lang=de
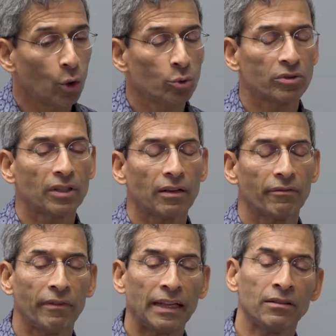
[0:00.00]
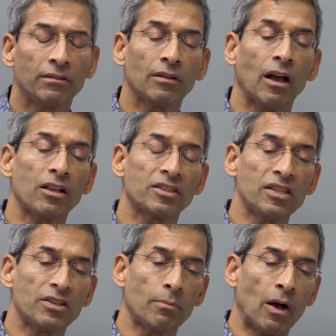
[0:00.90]
Und wenn aus
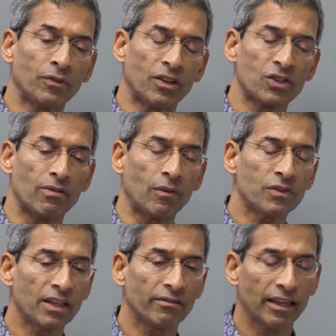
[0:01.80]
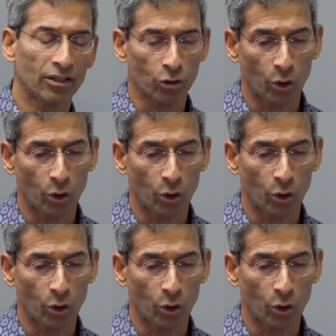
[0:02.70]
dieser Mann dann 20 wird,